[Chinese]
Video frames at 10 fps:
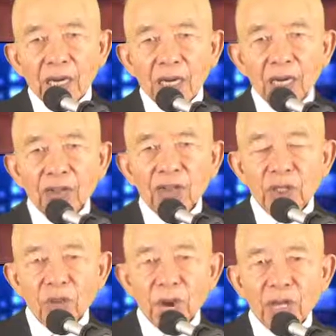啊，
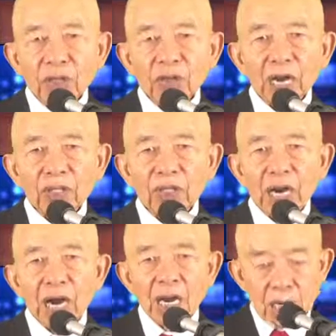希望大
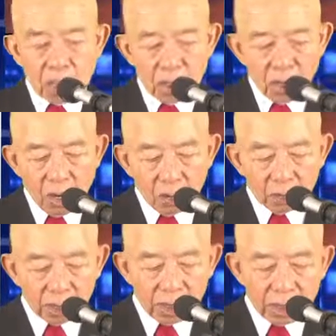家能够
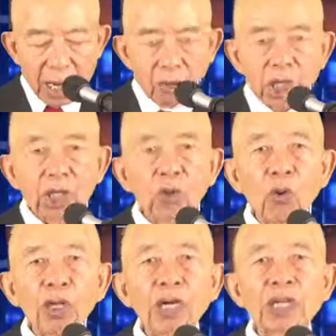得到更
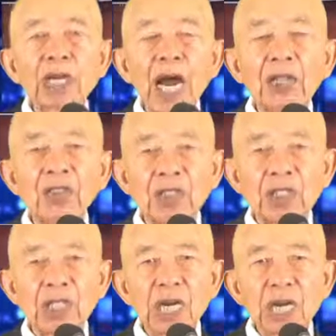多的常
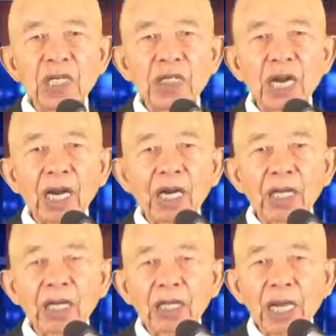识，也
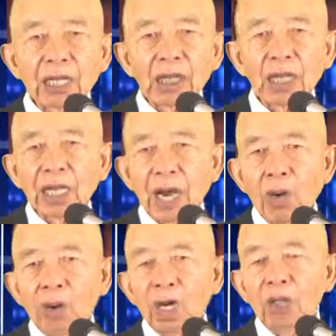得得得到
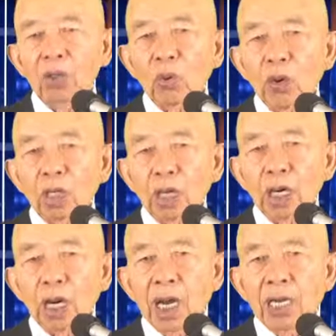更多
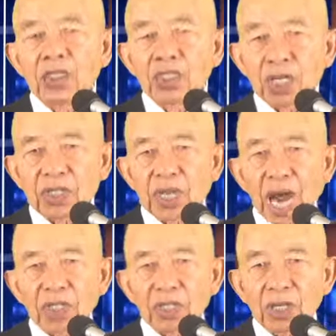的信
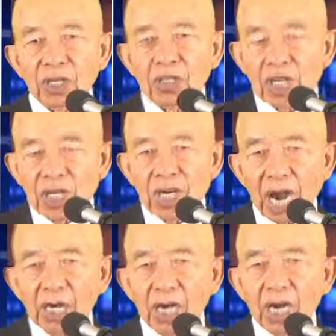相信
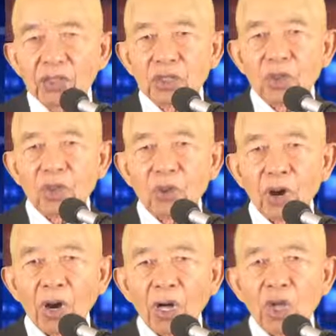仰。就是
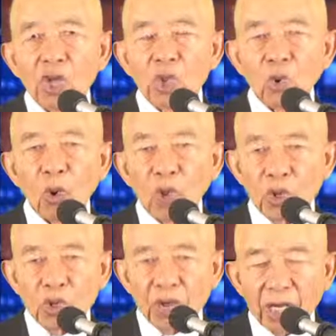说，所
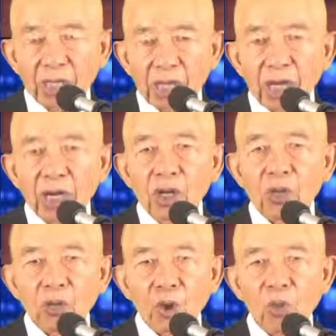预言的
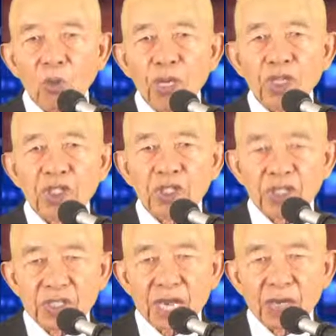都会
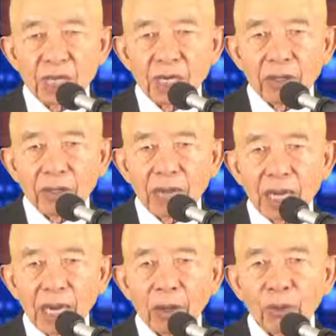实现的。
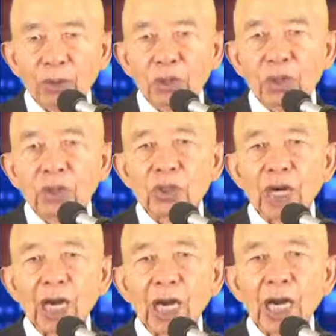好，
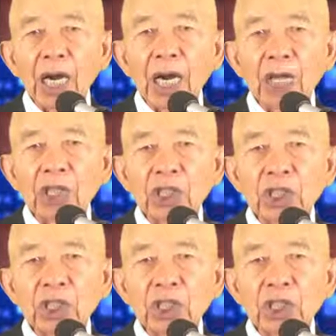啊，